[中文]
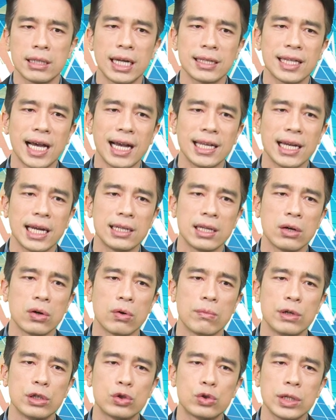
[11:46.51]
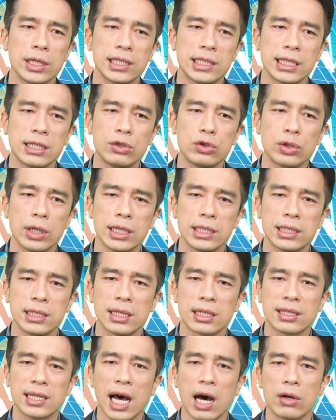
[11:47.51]
那当然呢，我们最新最新
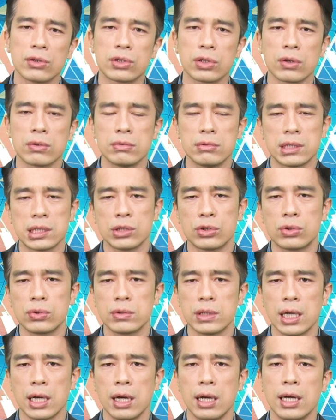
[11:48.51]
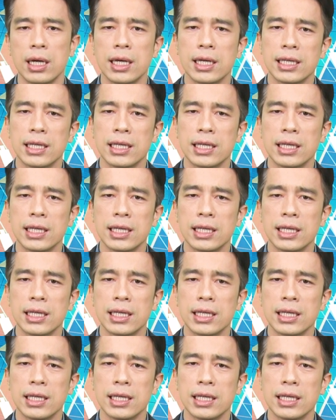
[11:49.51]
的道琼指数呢